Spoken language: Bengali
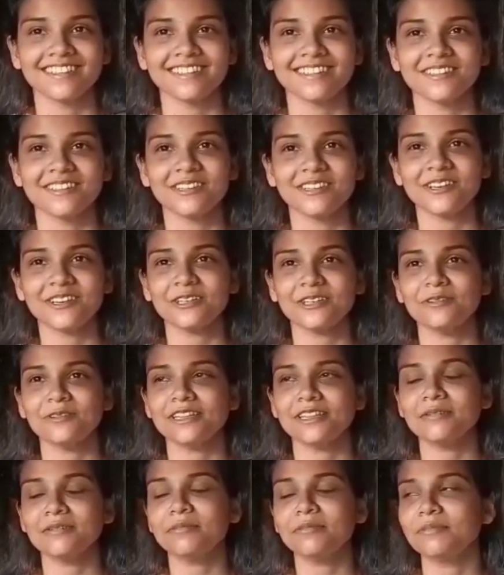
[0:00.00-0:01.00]
সত্যি কথা
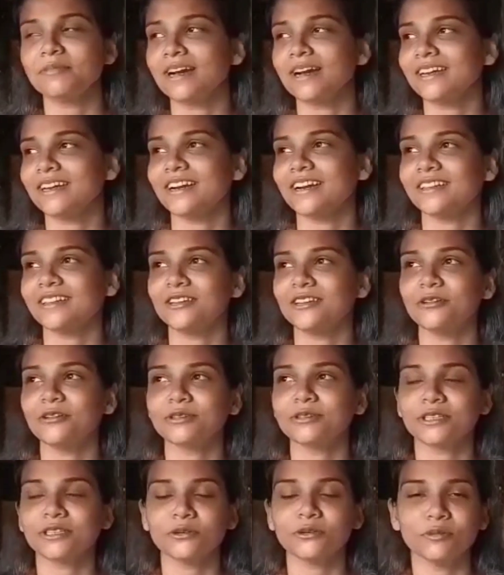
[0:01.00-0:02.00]
বলতে বাড়ির আর্থিক
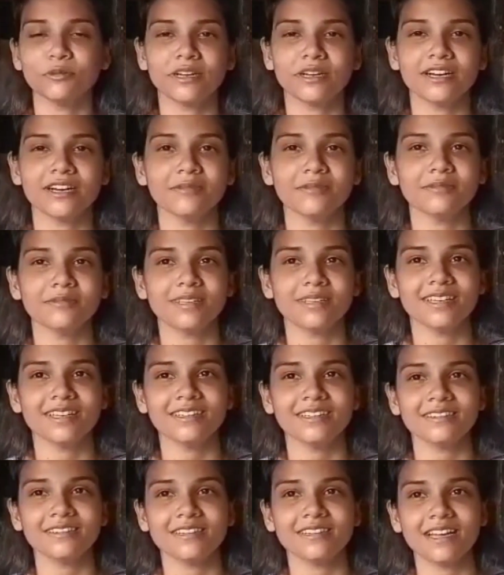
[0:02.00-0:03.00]
অবস্থা খুবই খারাপ তাই
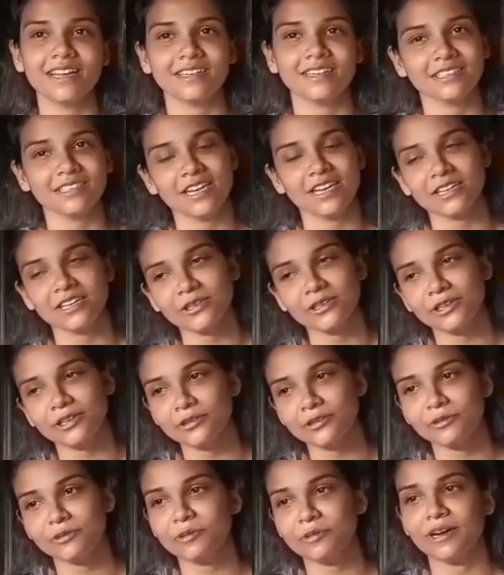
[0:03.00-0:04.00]
একটা চাকরি হলে
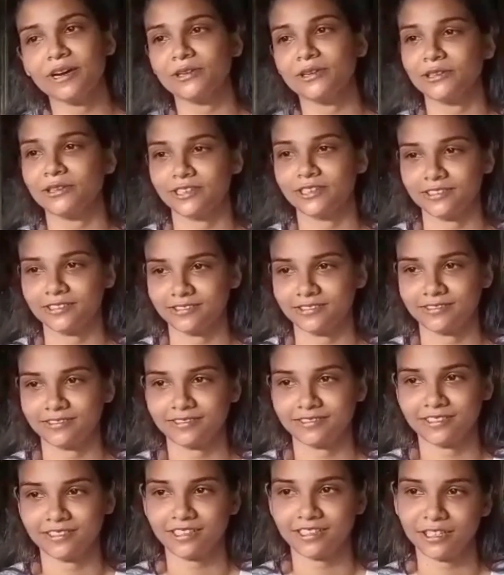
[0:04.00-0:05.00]
খুবই ভালো হয়
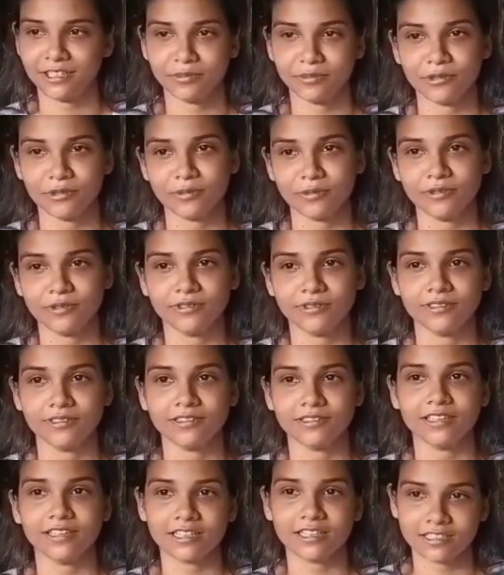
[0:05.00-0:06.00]
এটাই বলবো
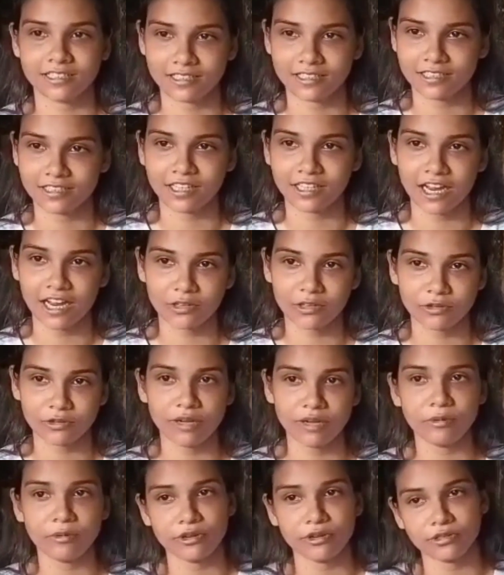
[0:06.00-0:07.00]
তার সাথে সাথে
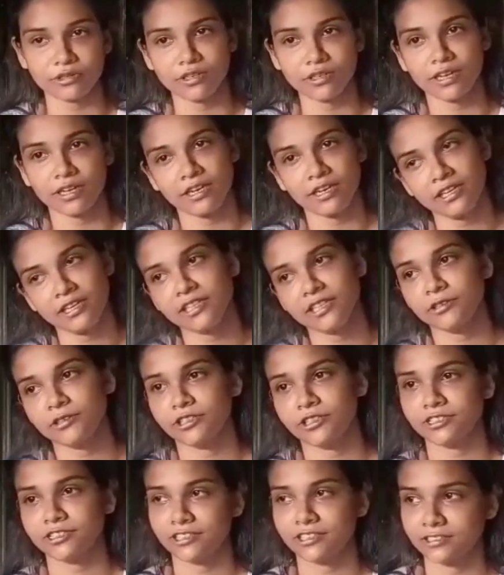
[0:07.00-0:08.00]
খেলাধুলা পড়াশোনা এই নিয়েই
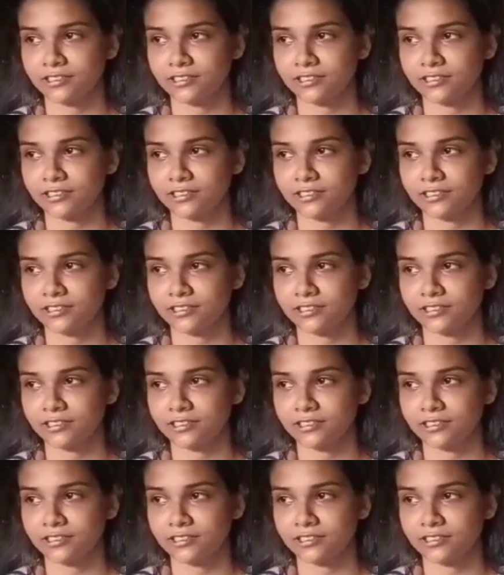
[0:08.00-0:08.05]
এগোতে চাই